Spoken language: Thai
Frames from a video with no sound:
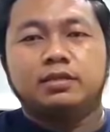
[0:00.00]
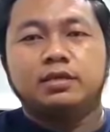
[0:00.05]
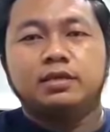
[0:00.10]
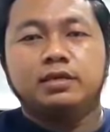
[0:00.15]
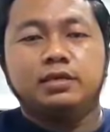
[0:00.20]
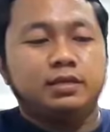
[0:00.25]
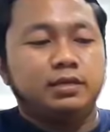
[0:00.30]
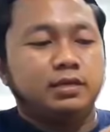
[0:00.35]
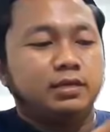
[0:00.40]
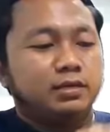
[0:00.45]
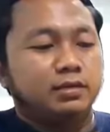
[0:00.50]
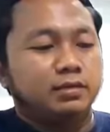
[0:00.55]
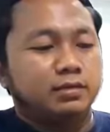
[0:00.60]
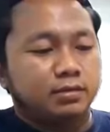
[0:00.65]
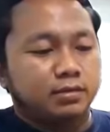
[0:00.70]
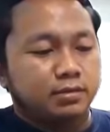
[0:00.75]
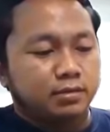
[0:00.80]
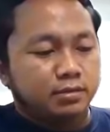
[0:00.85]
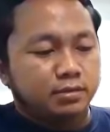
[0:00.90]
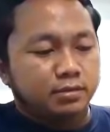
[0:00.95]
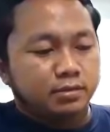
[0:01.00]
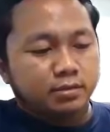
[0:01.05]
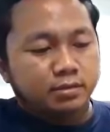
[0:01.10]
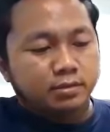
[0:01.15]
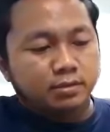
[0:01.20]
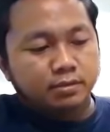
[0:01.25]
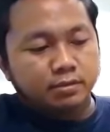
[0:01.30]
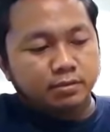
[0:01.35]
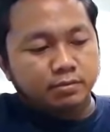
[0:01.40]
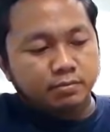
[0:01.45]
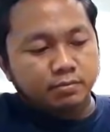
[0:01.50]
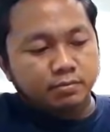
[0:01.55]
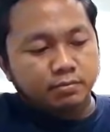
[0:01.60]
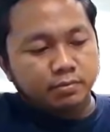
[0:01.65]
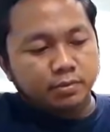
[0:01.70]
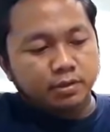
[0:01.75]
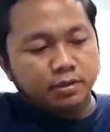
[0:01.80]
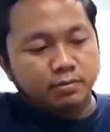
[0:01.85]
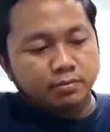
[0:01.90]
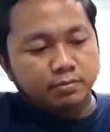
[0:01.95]
ทีนี้
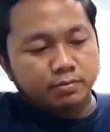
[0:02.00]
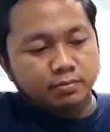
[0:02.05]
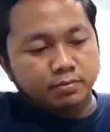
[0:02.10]
เมื่อ